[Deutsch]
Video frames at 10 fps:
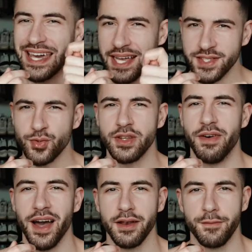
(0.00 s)
Kennst du die
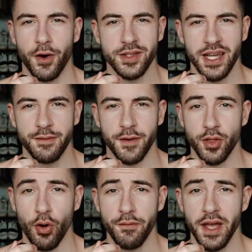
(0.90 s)
wahren Vorteile von
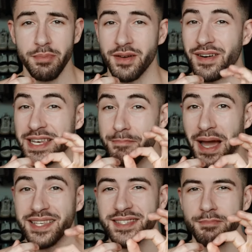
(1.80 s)
NoFab? Weil die
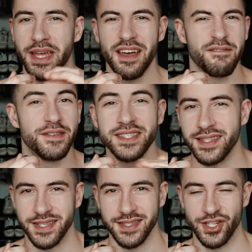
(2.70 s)
meisten Männer
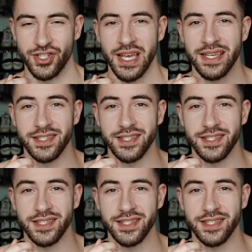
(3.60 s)
wissen es nicht.